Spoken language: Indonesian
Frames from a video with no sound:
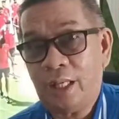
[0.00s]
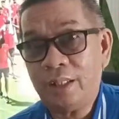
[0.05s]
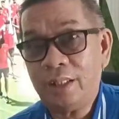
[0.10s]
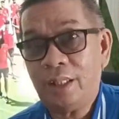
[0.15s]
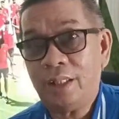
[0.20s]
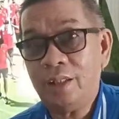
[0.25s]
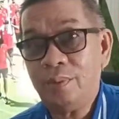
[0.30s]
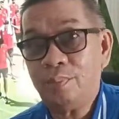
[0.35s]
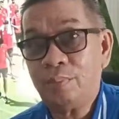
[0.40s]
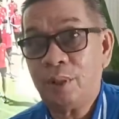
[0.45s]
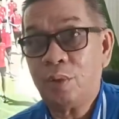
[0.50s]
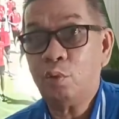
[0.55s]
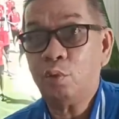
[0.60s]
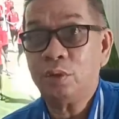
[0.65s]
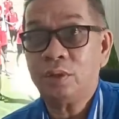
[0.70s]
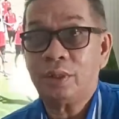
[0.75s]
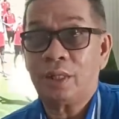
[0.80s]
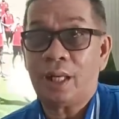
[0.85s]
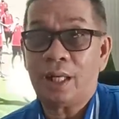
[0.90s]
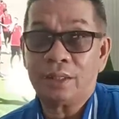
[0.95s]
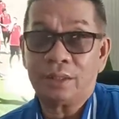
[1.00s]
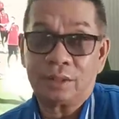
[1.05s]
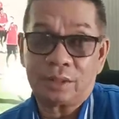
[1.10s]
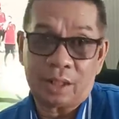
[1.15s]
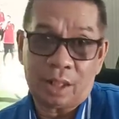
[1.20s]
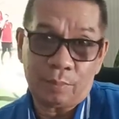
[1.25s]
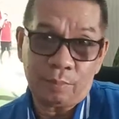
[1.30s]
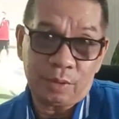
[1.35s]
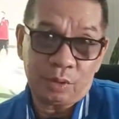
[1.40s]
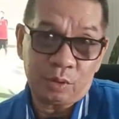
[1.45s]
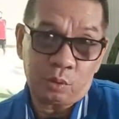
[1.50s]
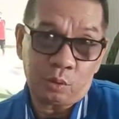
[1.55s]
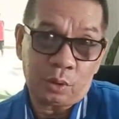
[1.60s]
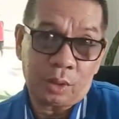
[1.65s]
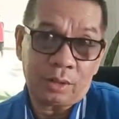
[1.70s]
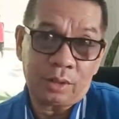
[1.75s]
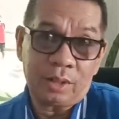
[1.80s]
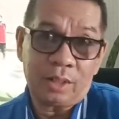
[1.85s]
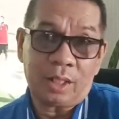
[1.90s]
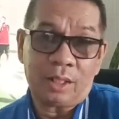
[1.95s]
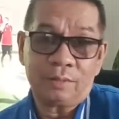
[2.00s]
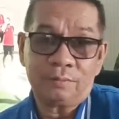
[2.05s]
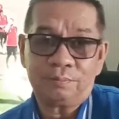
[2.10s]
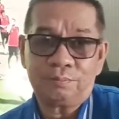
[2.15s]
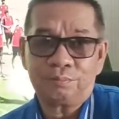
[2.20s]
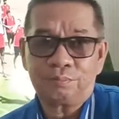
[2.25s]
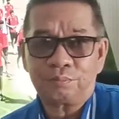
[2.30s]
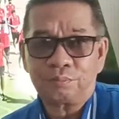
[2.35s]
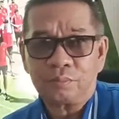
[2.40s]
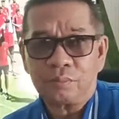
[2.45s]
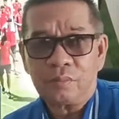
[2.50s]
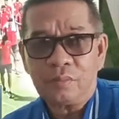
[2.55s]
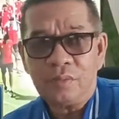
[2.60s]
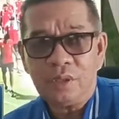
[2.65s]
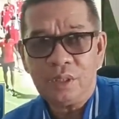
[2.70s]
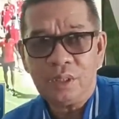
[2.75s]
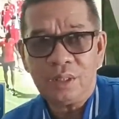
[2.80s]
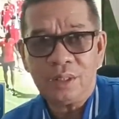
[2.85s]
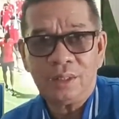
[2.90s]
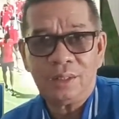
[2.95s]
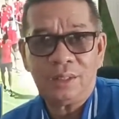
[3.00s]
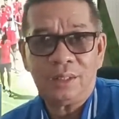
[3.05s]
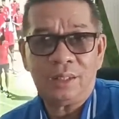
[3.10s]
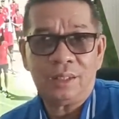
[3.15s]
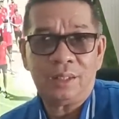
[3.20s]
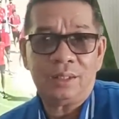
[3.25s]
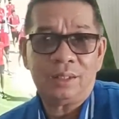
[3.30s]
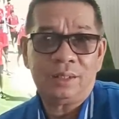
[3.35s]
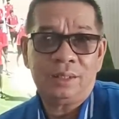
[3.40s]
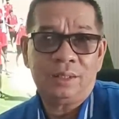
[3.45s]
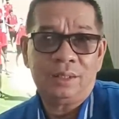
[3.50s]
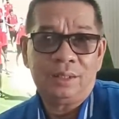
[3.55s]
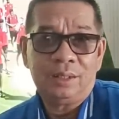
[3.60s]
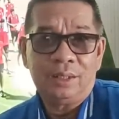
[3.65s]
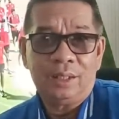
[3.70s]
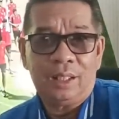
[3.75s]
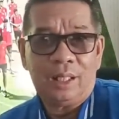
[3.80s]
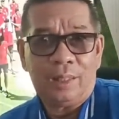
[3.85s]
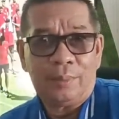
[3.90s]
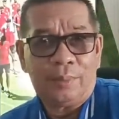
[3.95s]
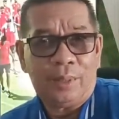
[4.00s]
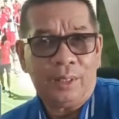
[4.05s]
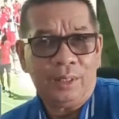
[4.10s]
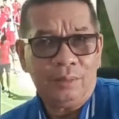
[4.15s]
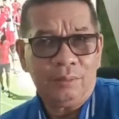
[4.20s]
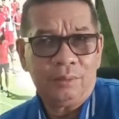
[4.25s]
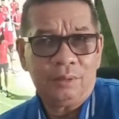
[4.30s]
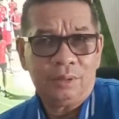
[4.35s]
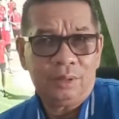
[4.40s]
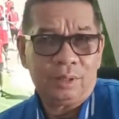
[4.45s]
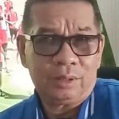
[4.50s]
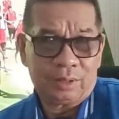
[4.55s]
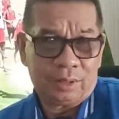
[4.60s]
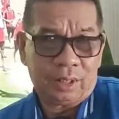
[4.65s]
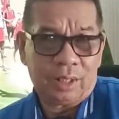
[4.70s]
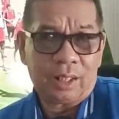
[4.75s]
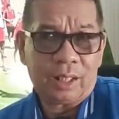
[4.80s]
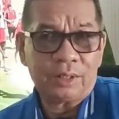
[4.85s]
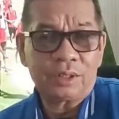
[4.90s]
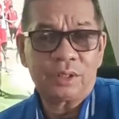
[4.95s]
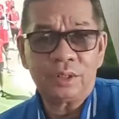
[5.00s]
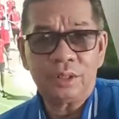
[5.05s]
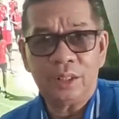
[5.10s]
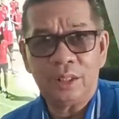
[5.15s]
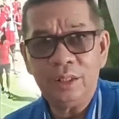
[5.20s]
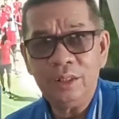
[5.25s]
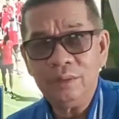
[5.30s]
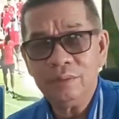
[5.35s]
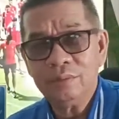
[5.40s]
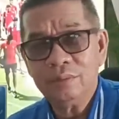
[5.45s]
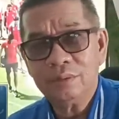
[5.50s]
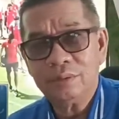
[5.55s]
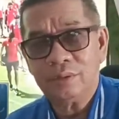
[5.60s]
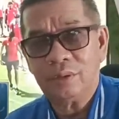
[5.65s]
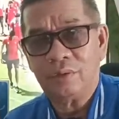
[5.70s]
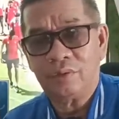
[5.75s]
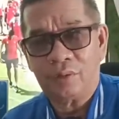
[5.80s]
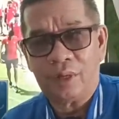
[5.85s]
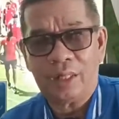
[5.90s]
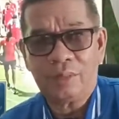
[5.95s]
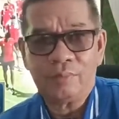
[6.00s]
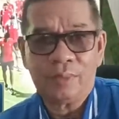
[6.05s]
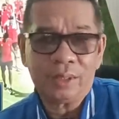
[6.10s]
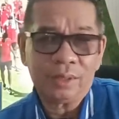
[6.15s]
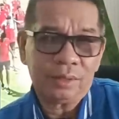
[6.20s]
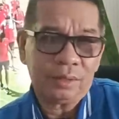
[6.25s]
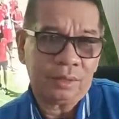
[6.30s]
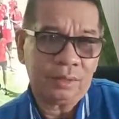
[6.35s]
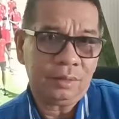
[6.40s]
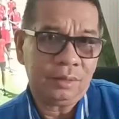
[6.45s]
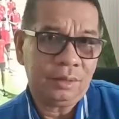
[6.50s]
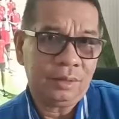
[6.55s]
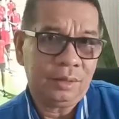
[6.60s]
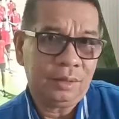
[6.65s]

Cahya ini perlu istirahat setelah benturan dengan uh, apa rekan sendiri dengan Rahmat ya,